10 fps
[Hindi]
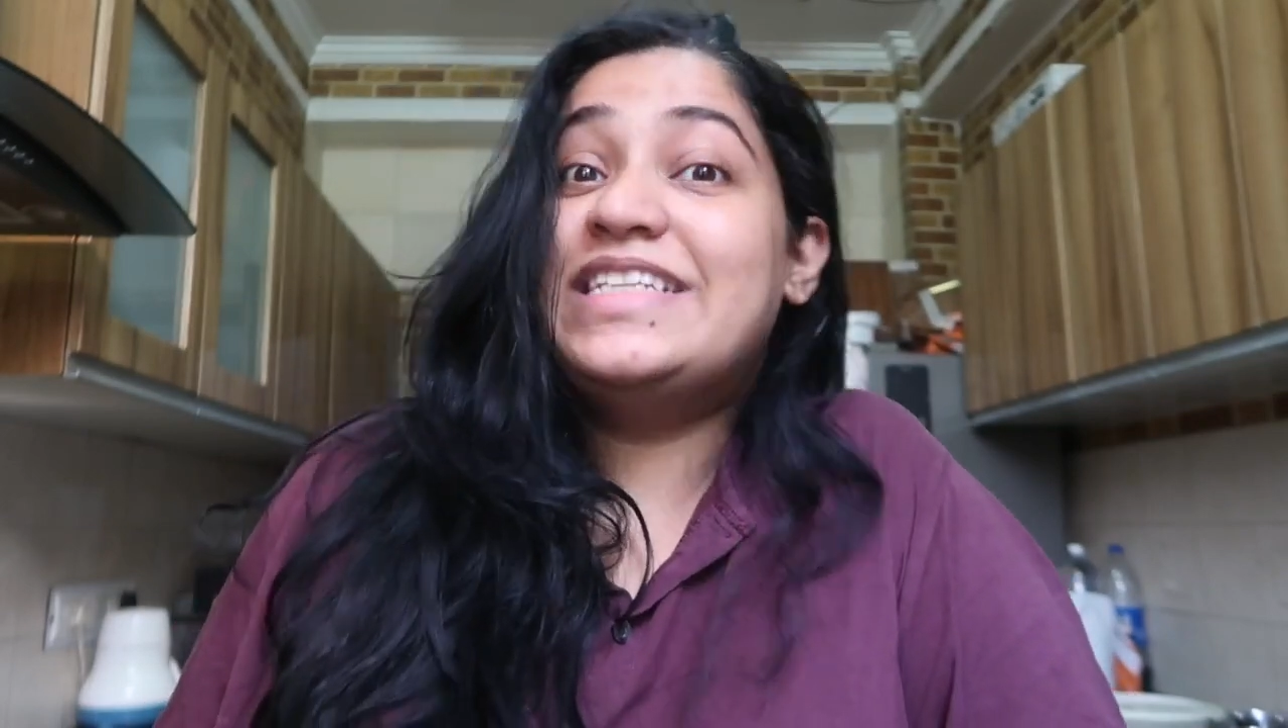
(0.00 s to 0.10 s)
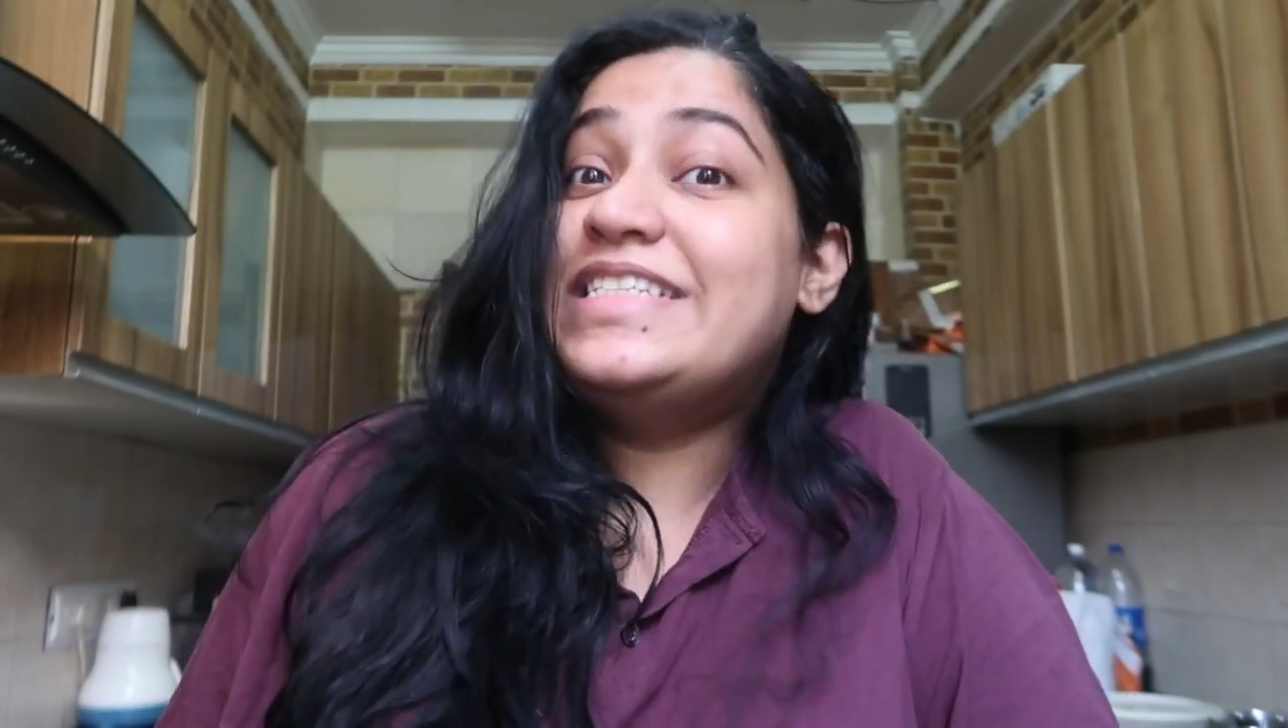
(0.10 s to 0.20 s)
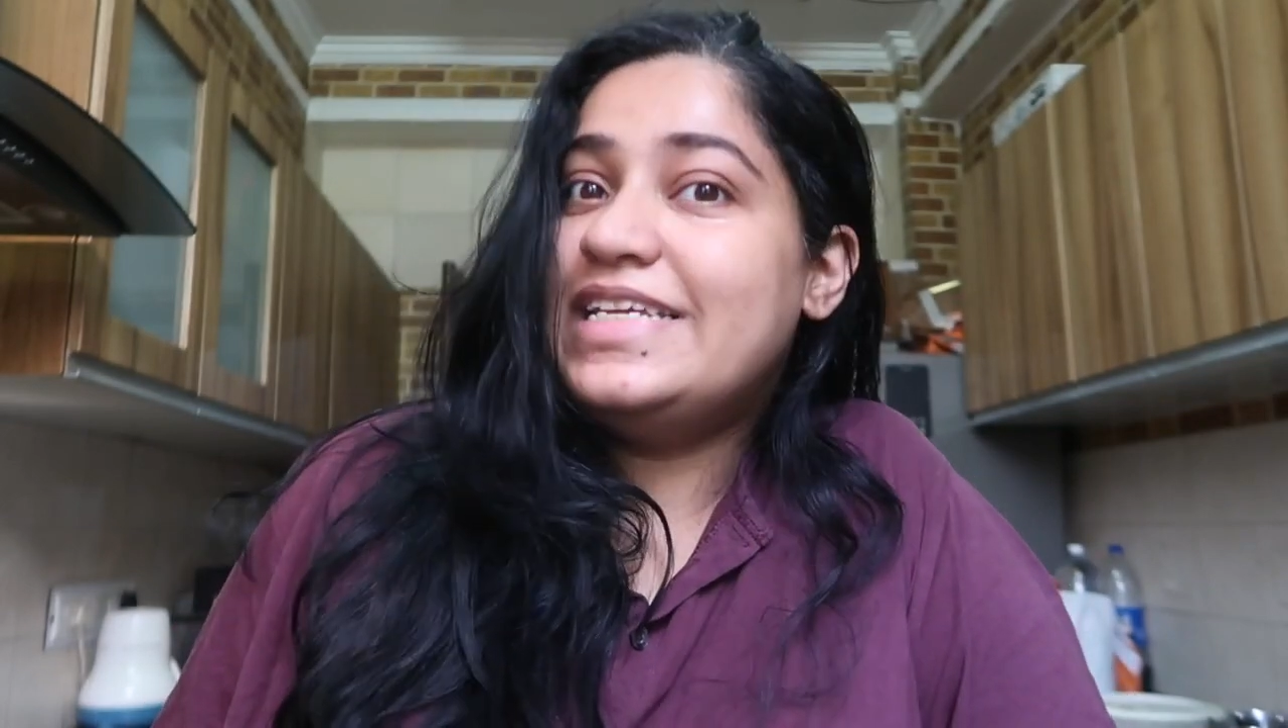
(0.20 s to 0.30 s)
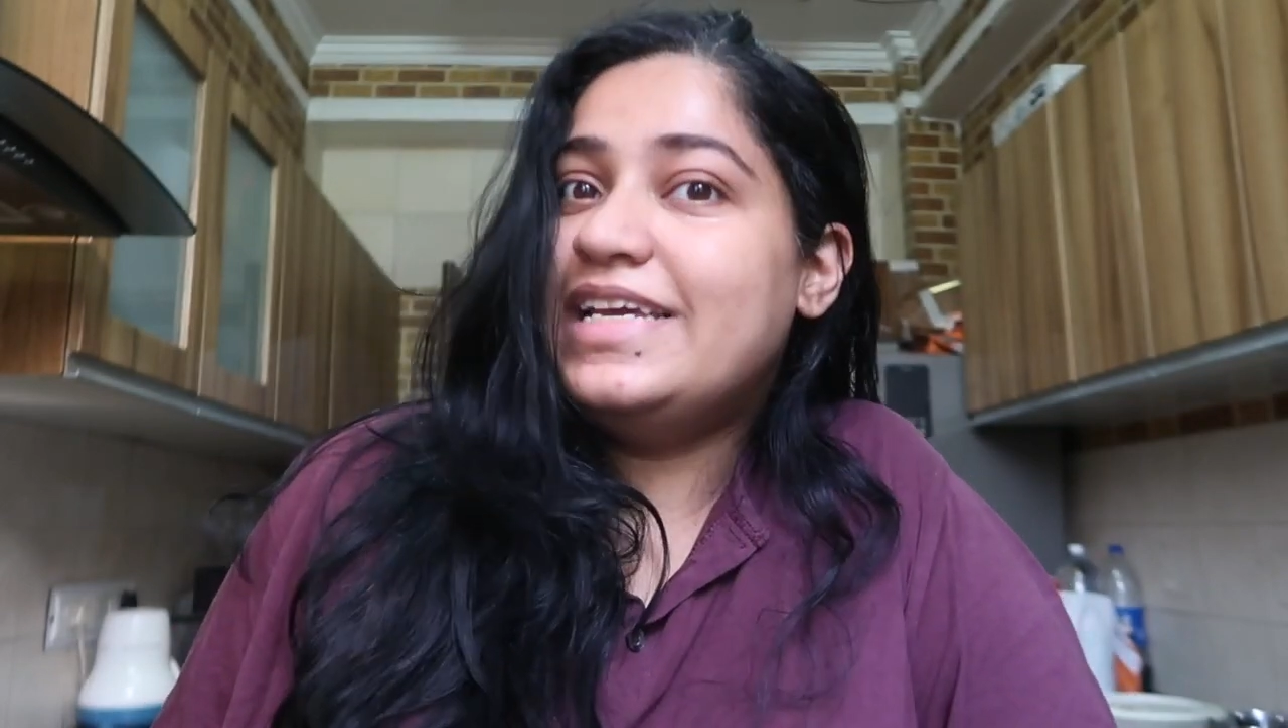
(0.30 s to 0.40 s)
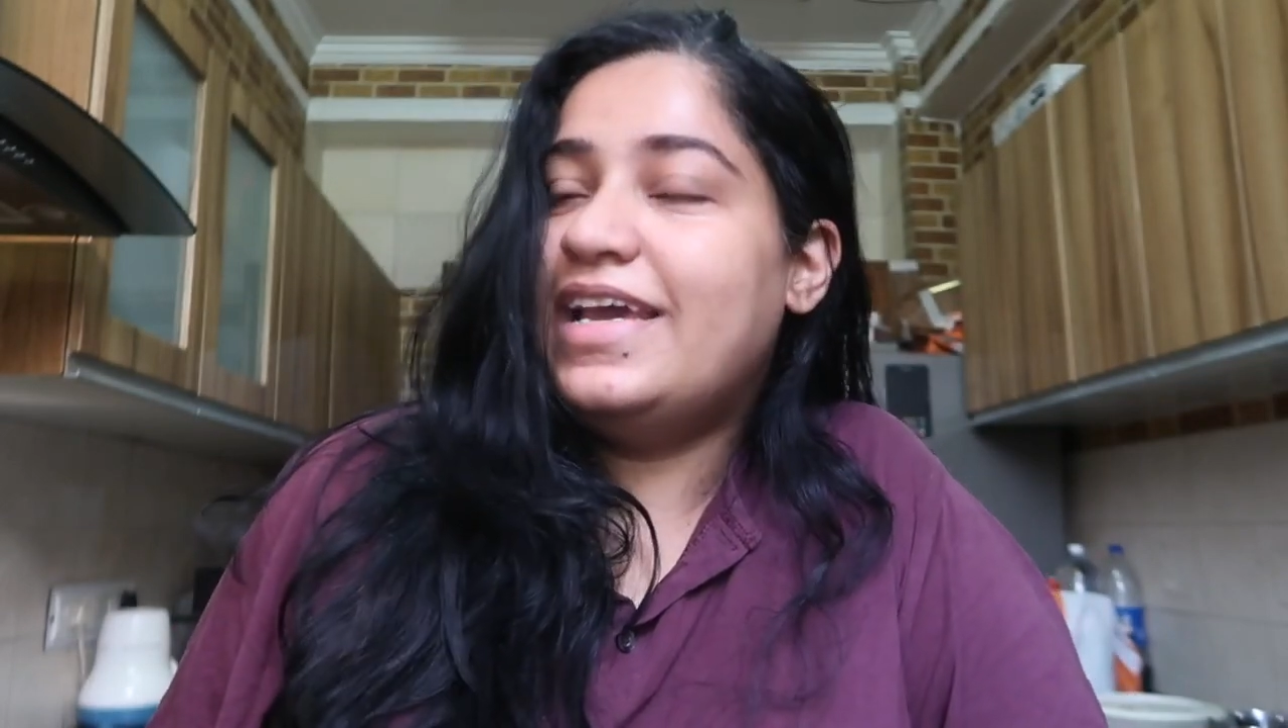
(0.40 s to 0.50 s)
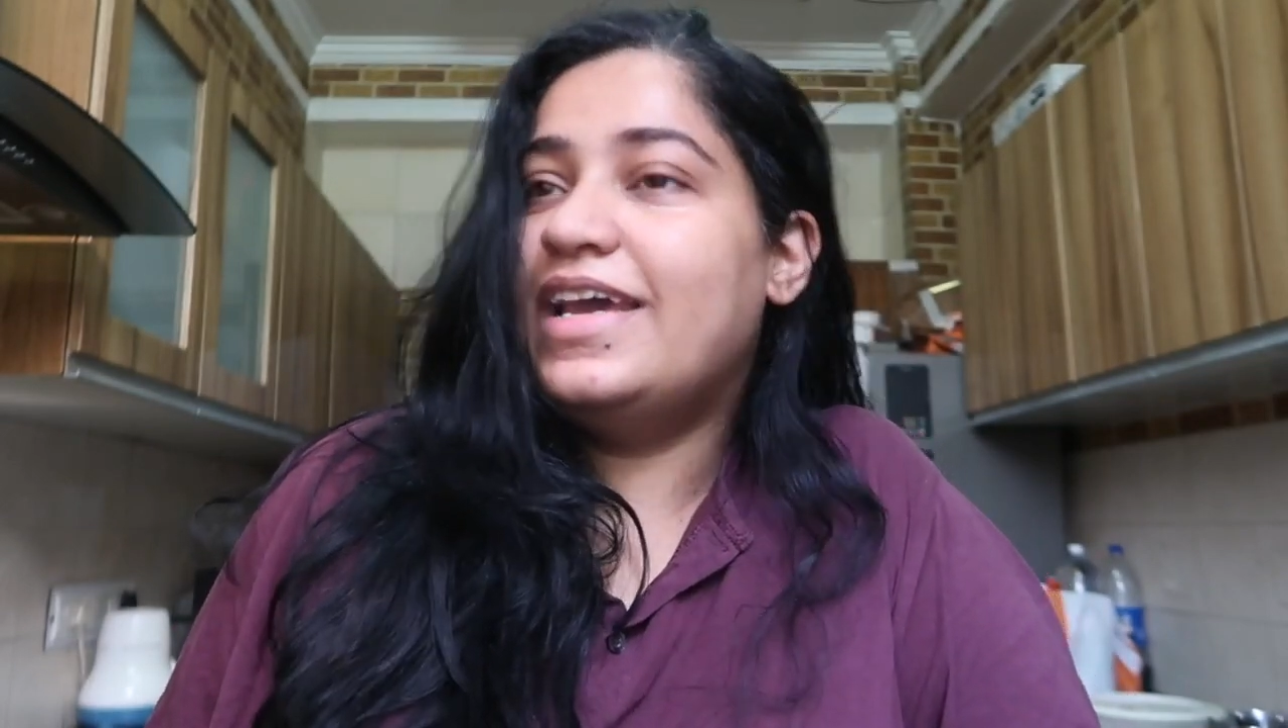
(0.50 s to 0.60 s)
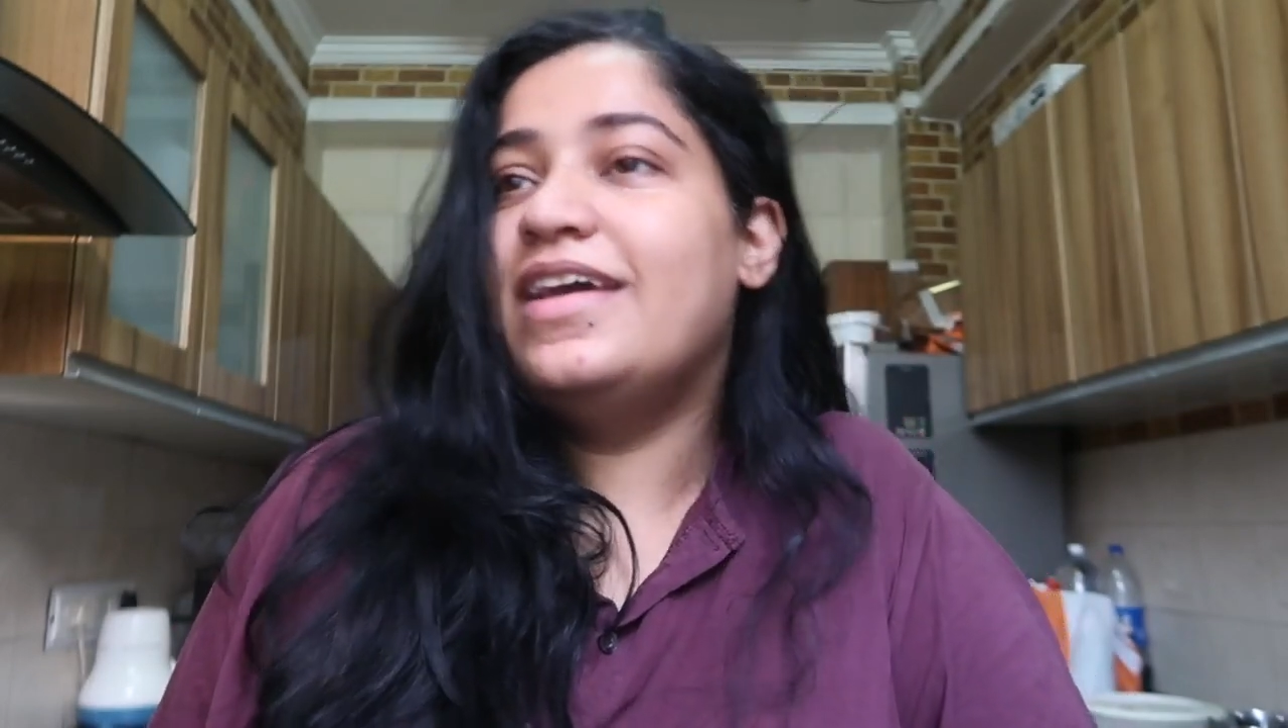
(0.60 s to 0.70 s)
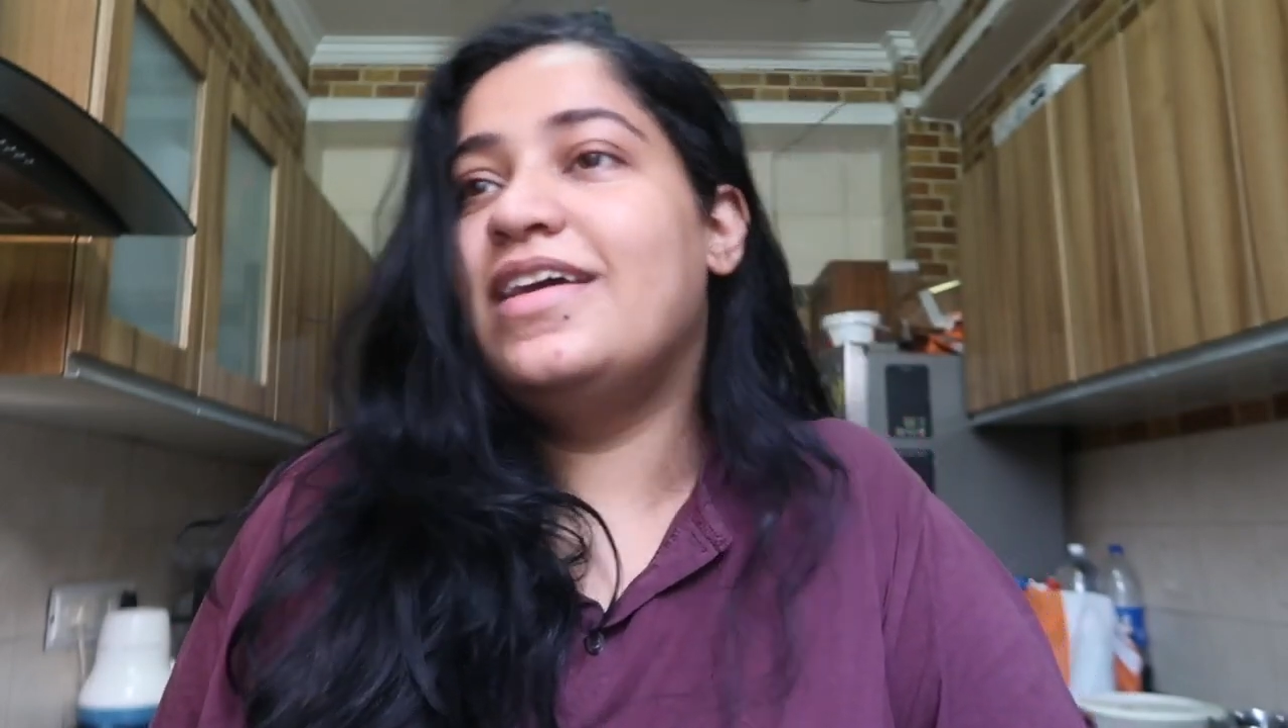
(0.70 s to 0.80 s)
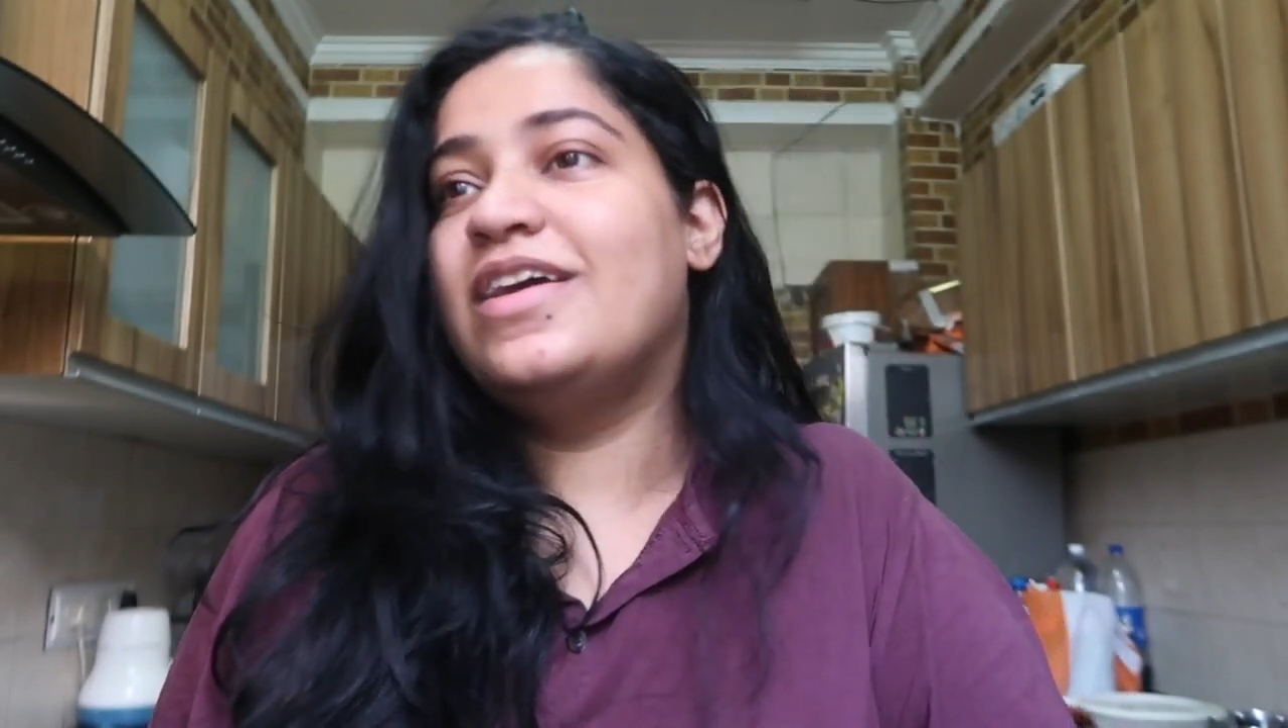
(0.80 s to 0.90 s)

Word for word: नेस्टिंग है